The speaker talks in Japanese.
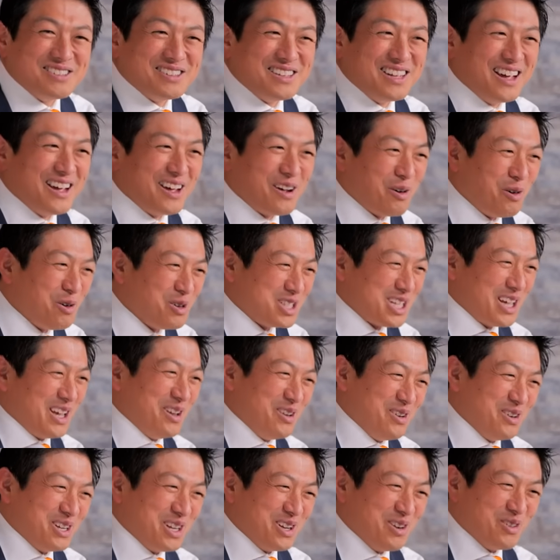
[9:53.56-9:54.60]
言って、後
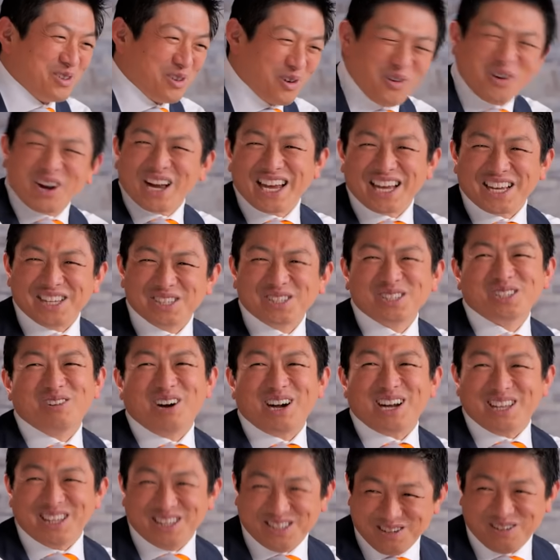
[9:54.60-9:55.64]
世の日本の国会が気づく
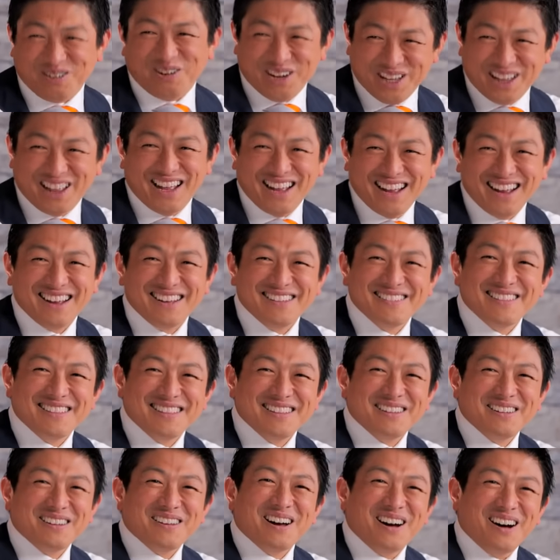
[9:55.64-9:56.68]
わけですよ、これで。
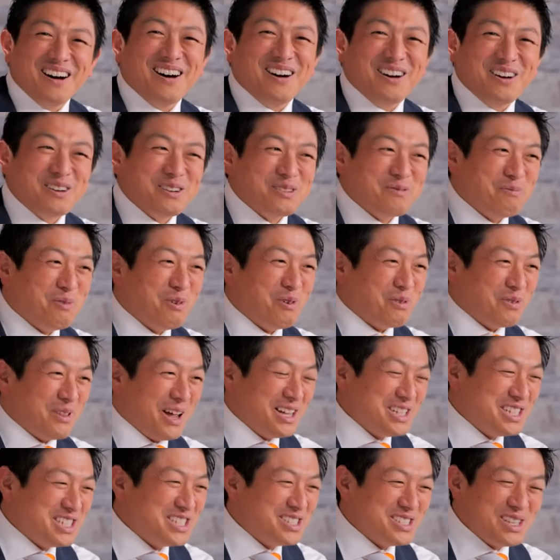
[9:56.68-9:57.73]
ああもう
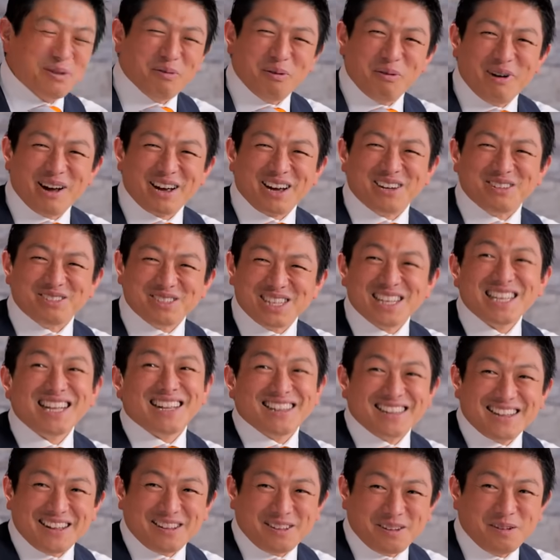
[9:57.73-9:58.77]
何十年も前から言って
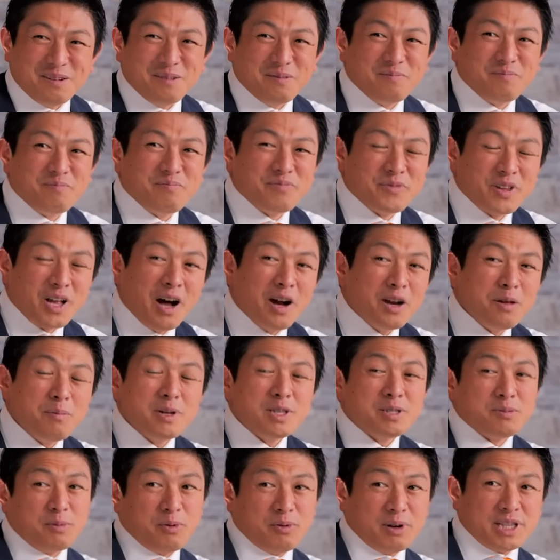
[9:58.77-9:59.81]
たんだと。あり
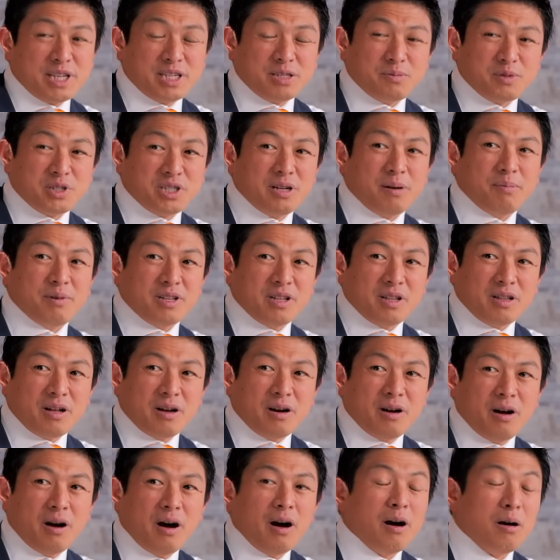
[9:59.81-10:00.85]
ますもん、私も調べてた
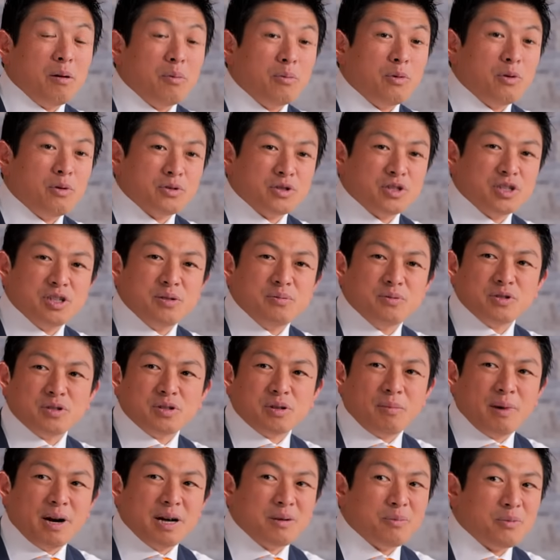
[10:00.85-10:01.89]
ら。ああもう随分
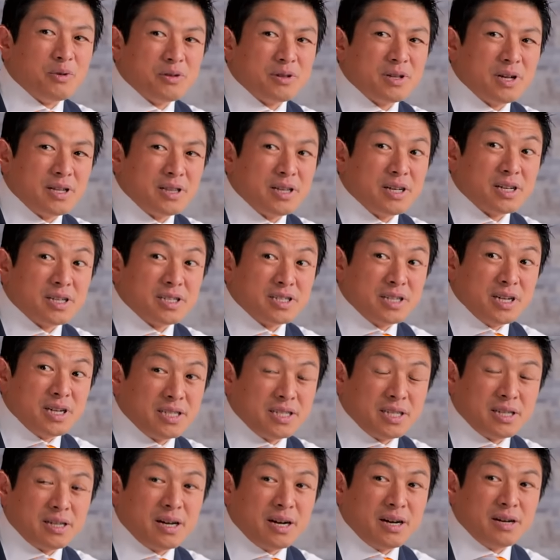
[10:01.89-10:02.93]
と前に問題提らっ
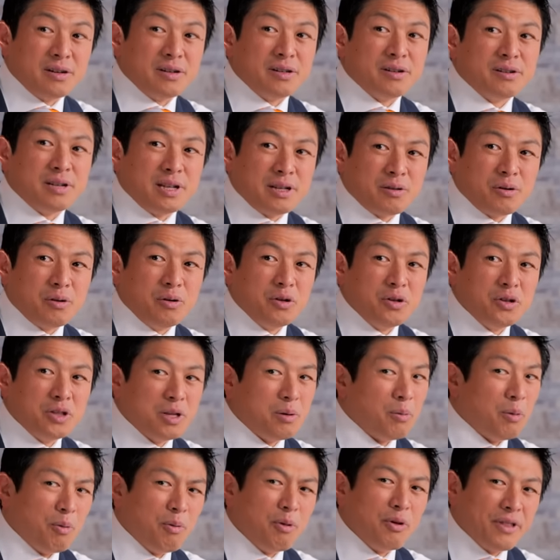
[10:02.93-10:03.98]
しゃったからいるなと。
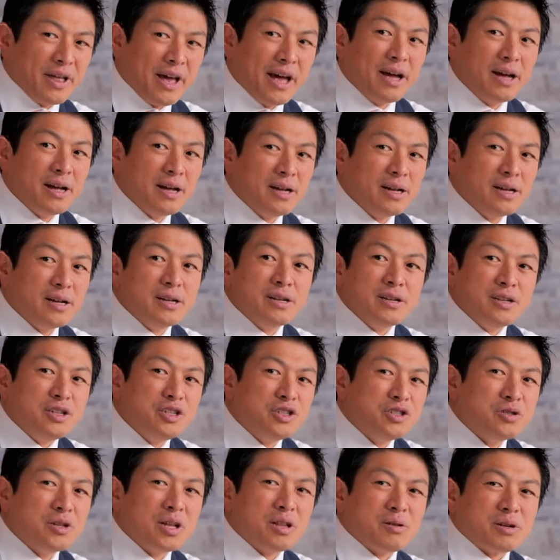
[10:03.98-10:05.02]
でももうね、
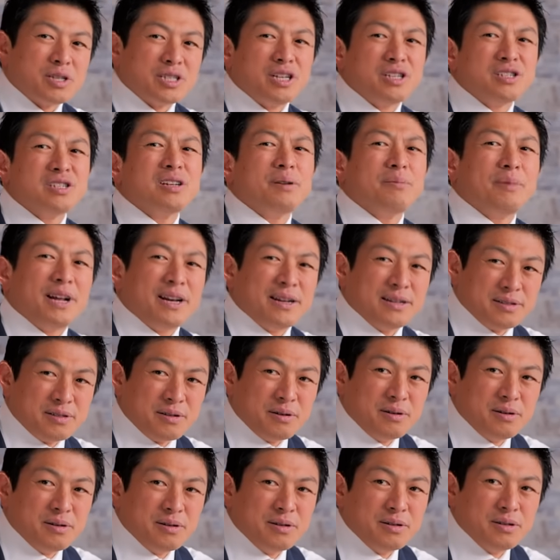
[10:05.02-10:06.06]
20年とか30年前なんです
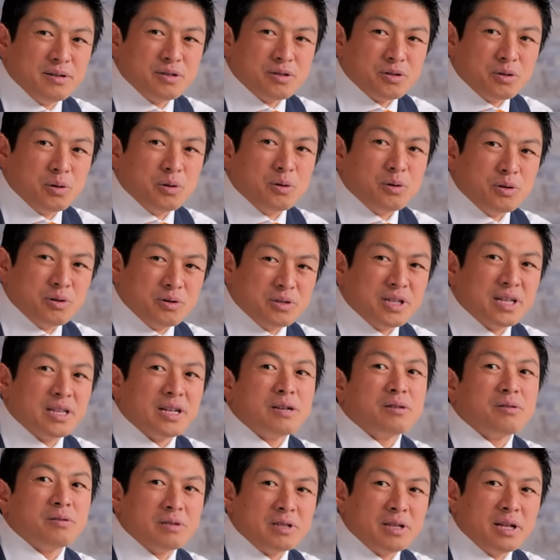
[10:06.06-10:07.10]
よ。そういうの言って
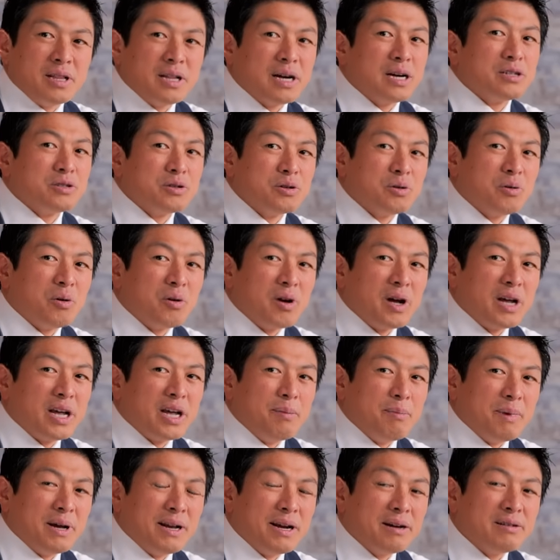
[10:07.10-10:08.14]
た人って。だからそういう国会議
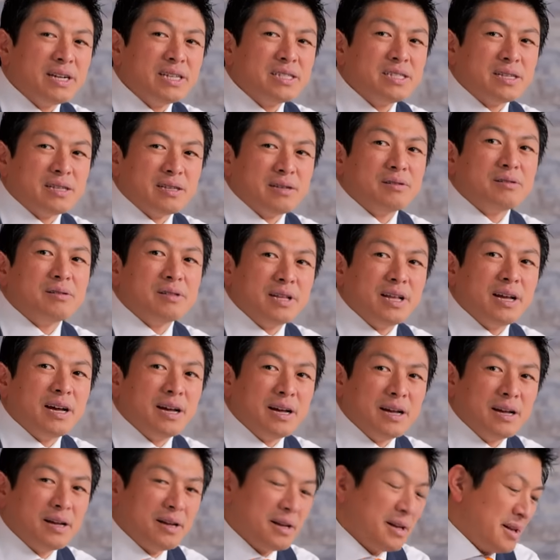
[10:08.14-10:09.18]
員今いなくなっちゃってるん
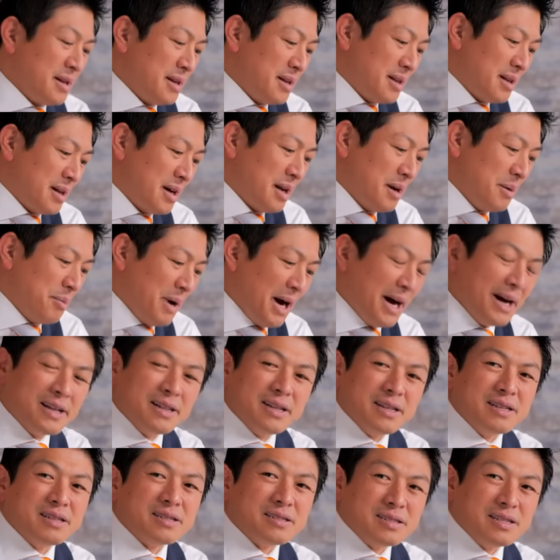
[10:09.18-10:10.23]
で、だからもうあえ
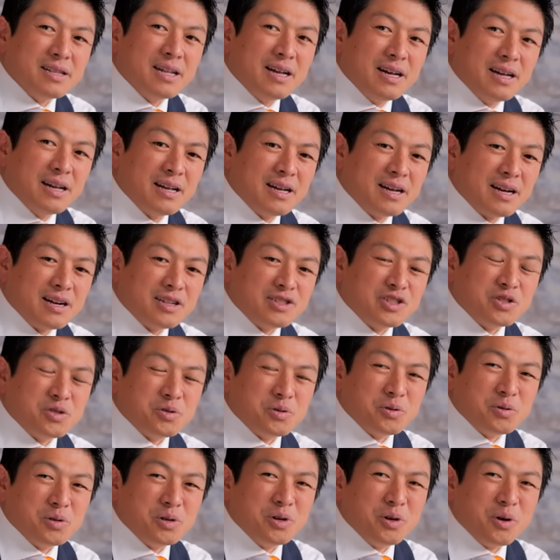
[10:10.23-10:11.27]
てですね、価値
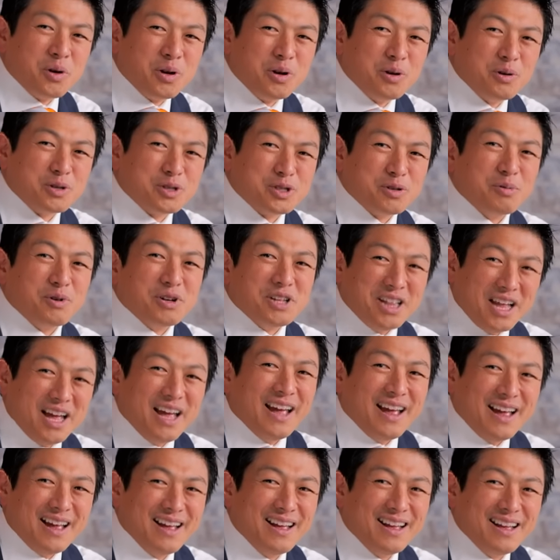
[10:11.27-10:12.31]
の栗を拾うつもりで、